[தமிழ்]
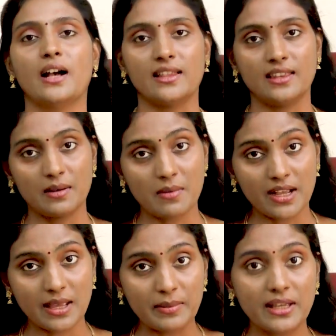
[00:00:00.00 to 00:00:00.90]

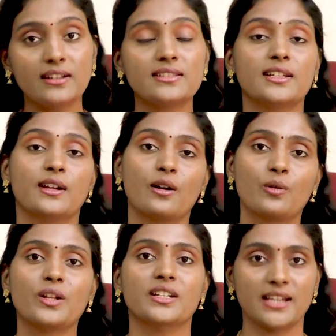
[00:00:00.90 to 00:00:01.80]
அதிகமாக கெமிக்கல்ஸ்
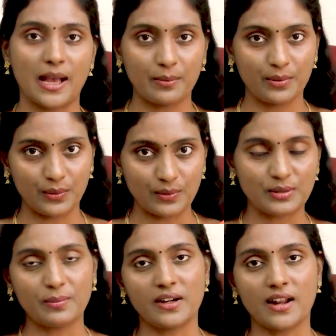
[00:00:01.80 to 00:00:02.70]
இருக்கக்கூடிய ஷாம்பு
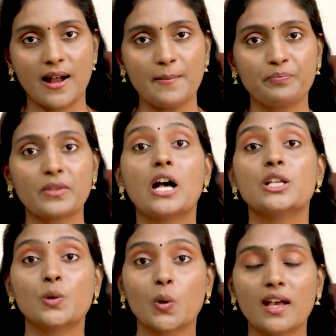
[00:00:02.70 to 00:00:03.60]
யூஸ் பண்ணால்
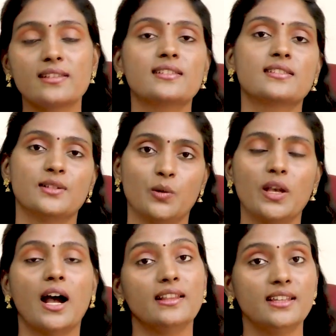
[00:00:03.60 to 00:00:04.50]
சோரியாசிஸ்
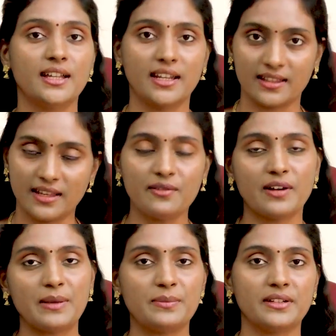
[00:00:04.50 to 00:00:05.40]
நோய் அதிகரிக்க தான்
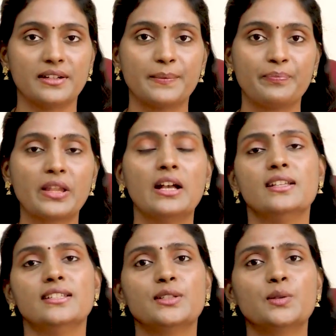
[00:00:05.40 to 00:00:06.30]
வாய்ப்பு இருக்குது
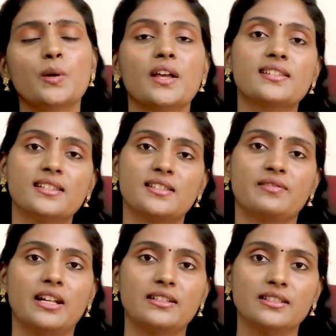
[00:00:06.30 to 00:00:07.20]
சரி சோரியாசிஸ்
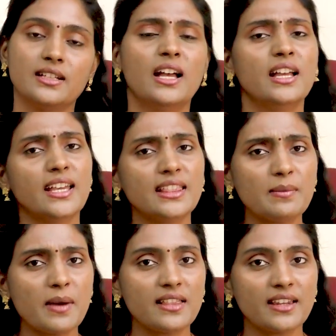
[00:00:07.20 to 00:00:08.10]
வருது எந்த
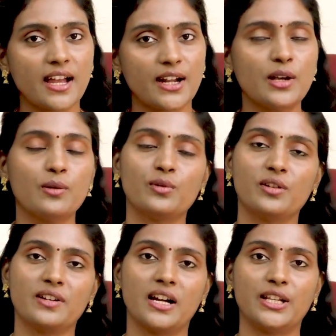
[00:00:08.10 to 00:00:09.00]
மாதிரியான
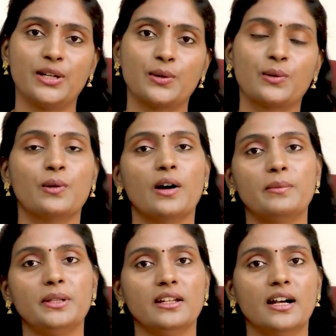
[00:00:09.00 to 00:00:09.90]
உணவுகள் எடுக்கணும்
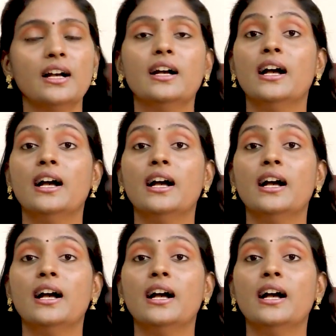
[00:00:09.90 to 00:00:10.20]
அப்படின்னா